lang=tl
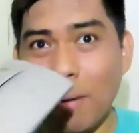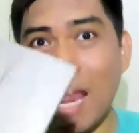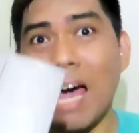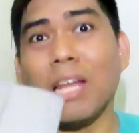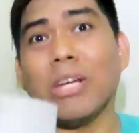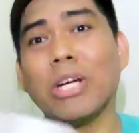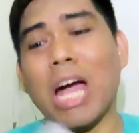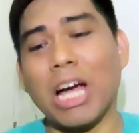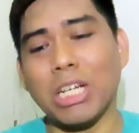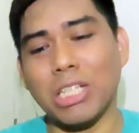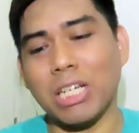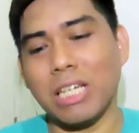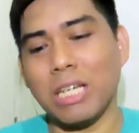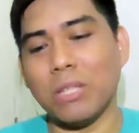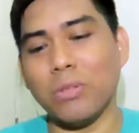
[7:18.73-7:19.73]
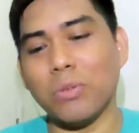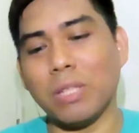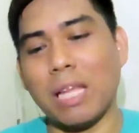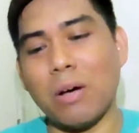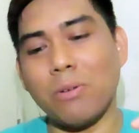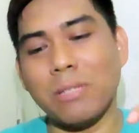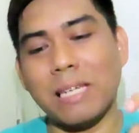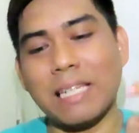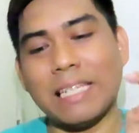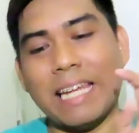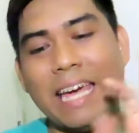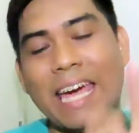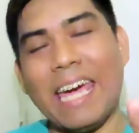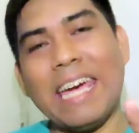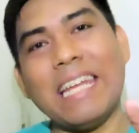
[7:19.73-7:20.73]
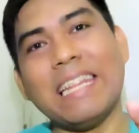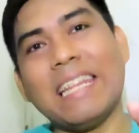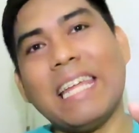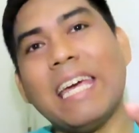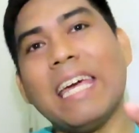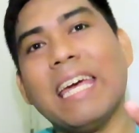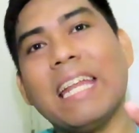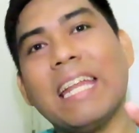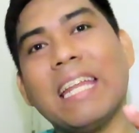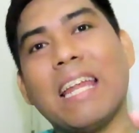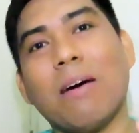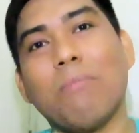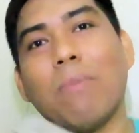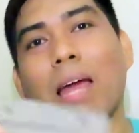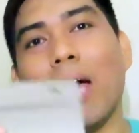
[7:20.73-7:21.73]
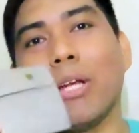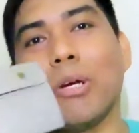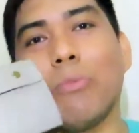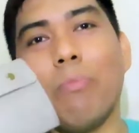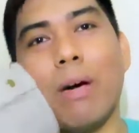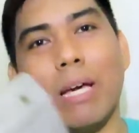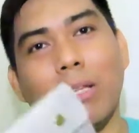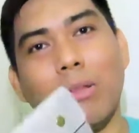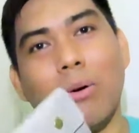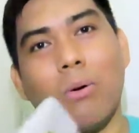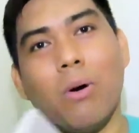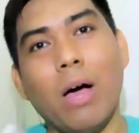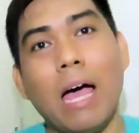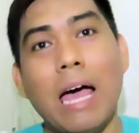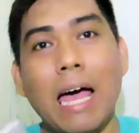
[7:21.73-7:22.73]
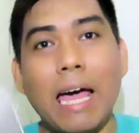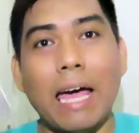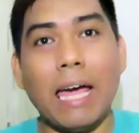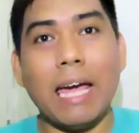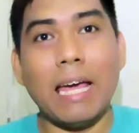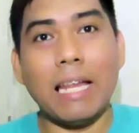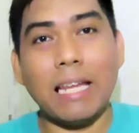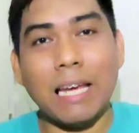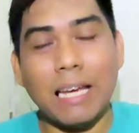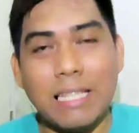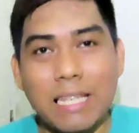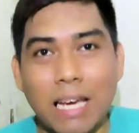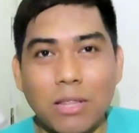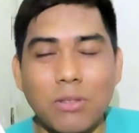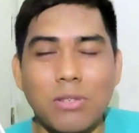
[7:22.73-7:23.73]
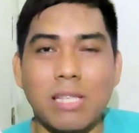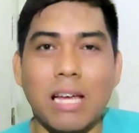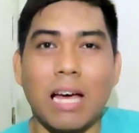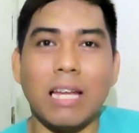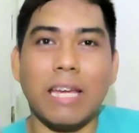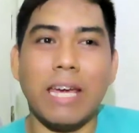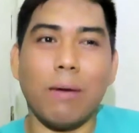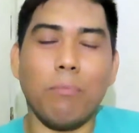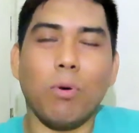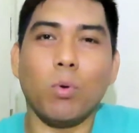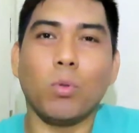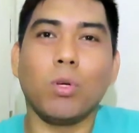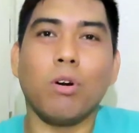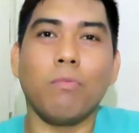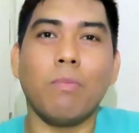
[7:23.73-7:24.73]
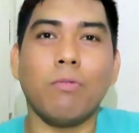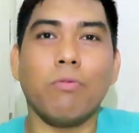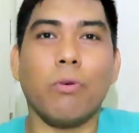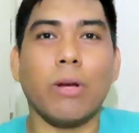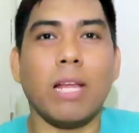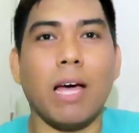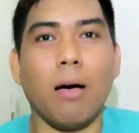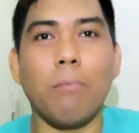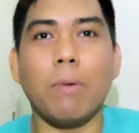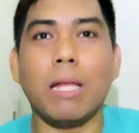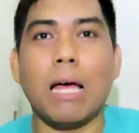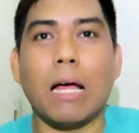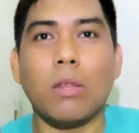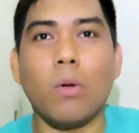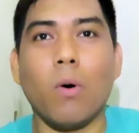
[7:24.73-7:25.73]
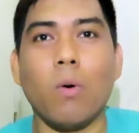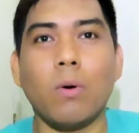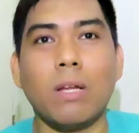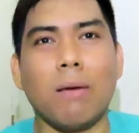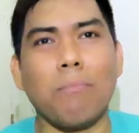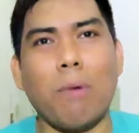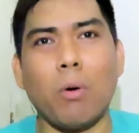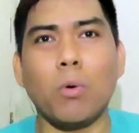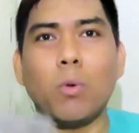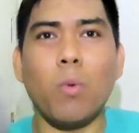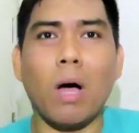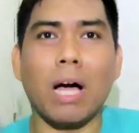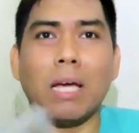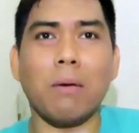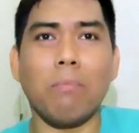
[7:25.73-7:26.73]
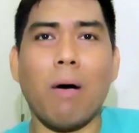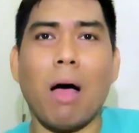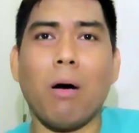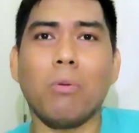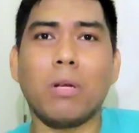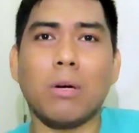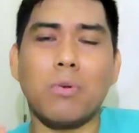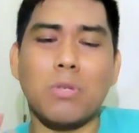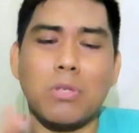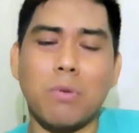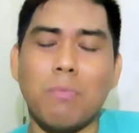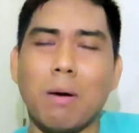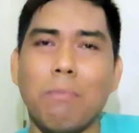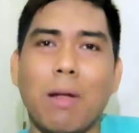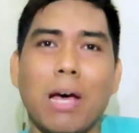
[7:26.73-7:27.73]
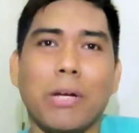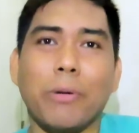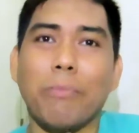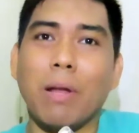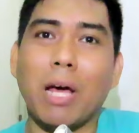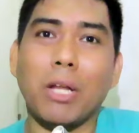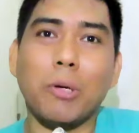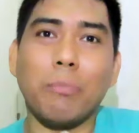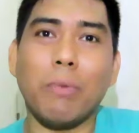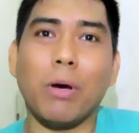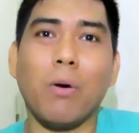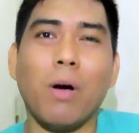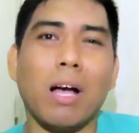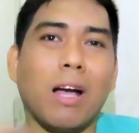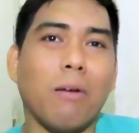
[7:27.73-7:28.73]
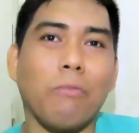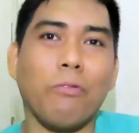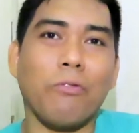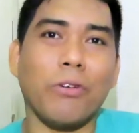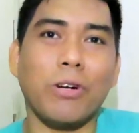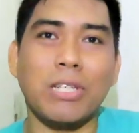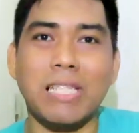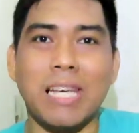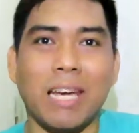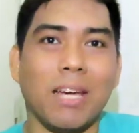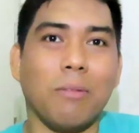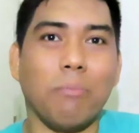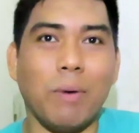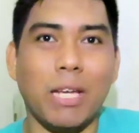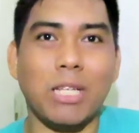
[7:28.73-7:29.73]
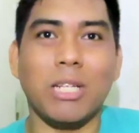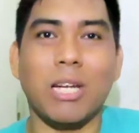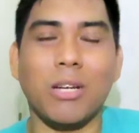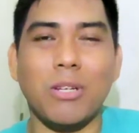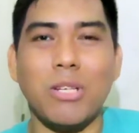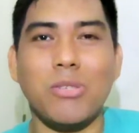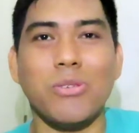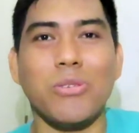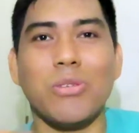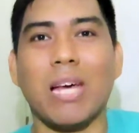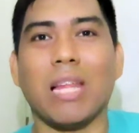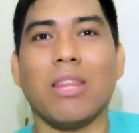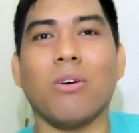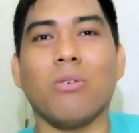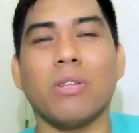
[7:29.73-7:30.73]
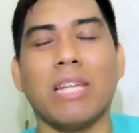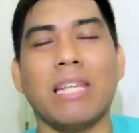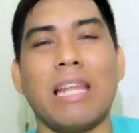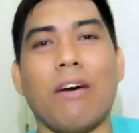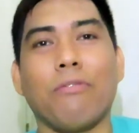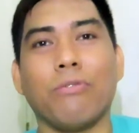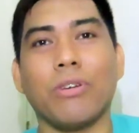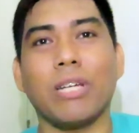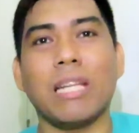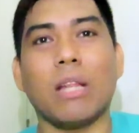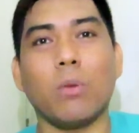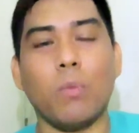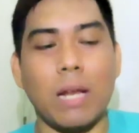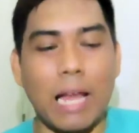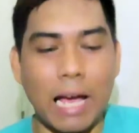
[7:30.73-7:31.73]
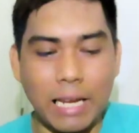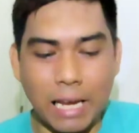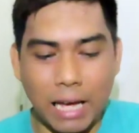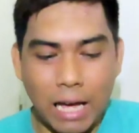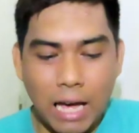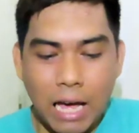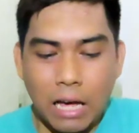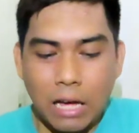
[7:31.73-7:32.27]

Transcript: planner. Actually, 2018 na planner pa ito. And isa ito sa nai-upload ko before na aminado ako, napakunwari pa ako na gusto mag-planner-planner. Pero hanggang first, second page lang yung nasusulatan ko. Then after that, wala na.